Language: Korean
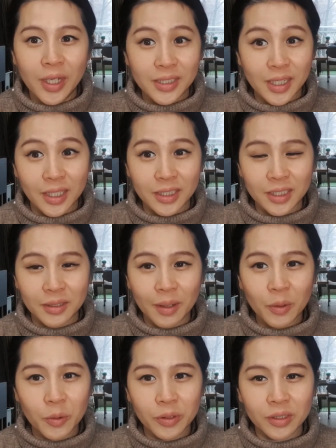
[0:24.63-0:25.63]
제가 지금
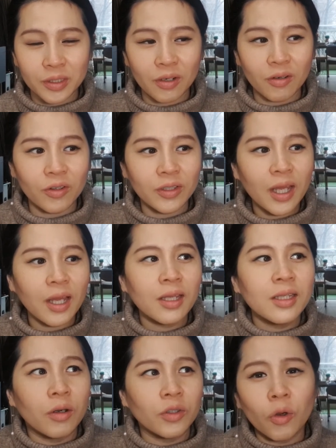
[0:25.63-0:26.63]
하고 있는 그런 거나
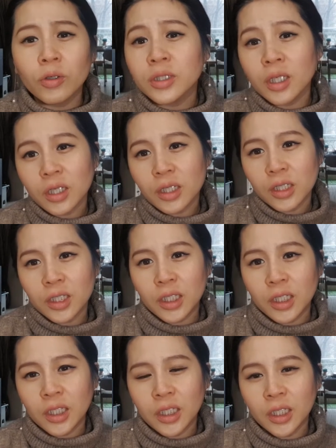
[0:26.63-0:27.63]
어, 영어 책
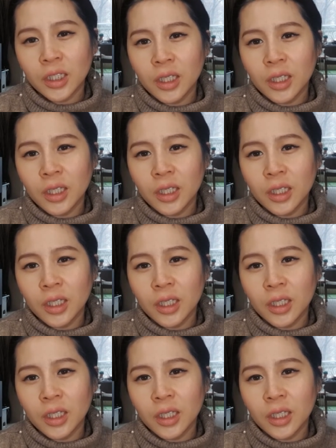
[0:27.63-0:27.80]
읽기